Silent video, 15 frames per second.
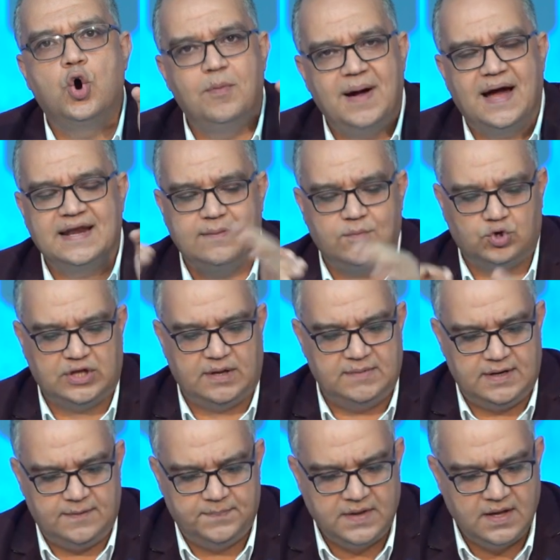ومعنى
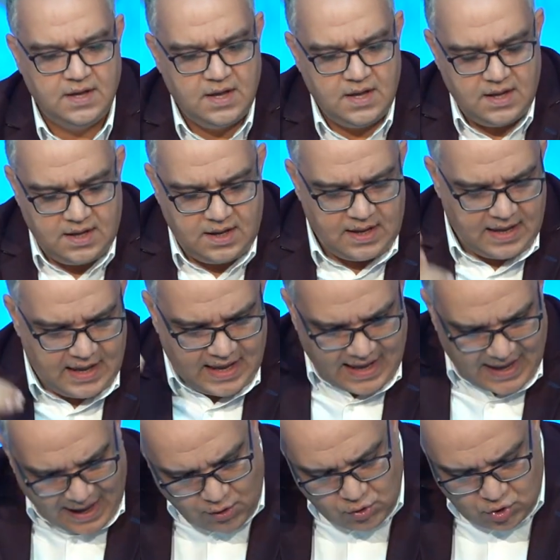مكتمل
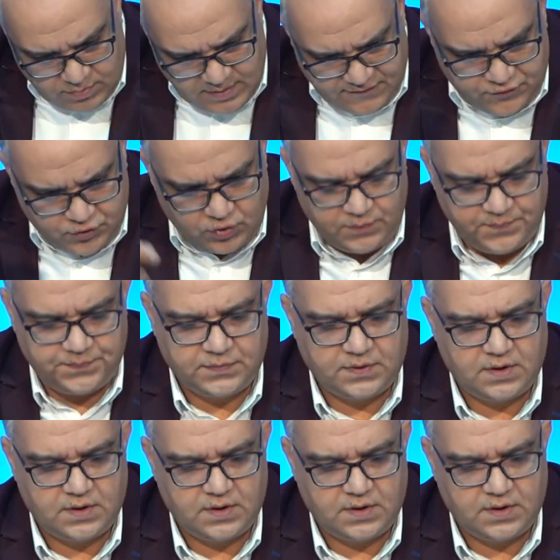اول جمله فوق